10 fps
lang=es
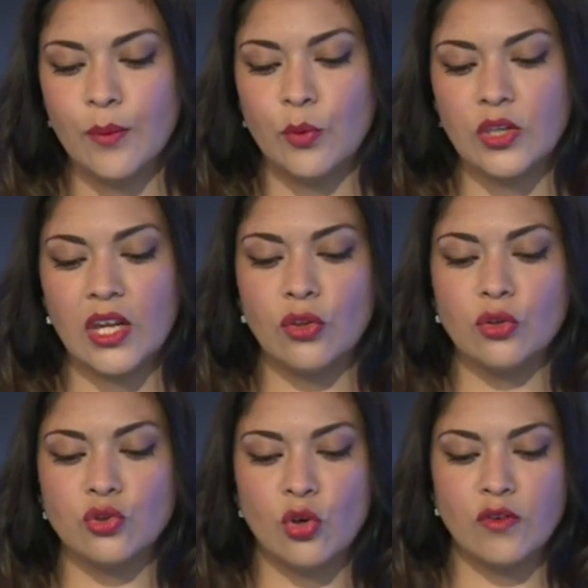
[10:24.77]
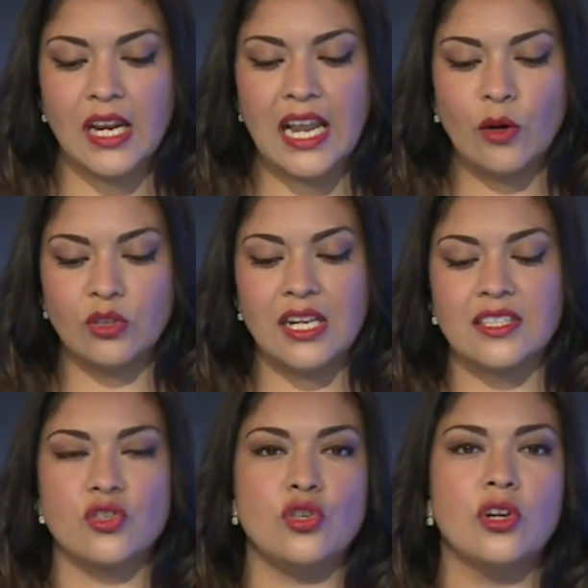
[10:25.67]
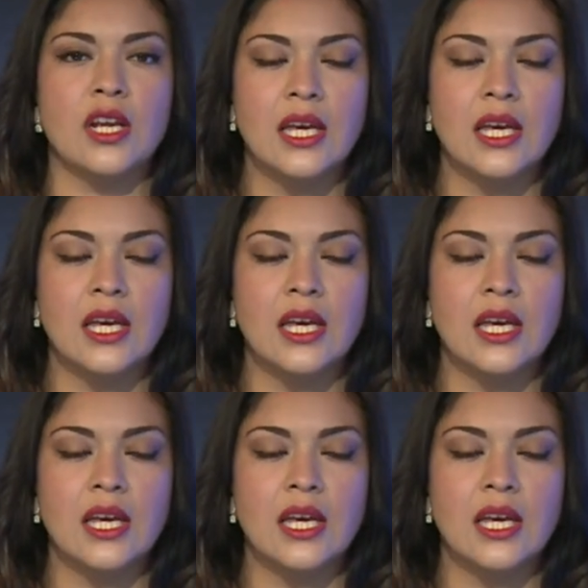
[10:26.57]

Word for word: Proyecto sobre la utilización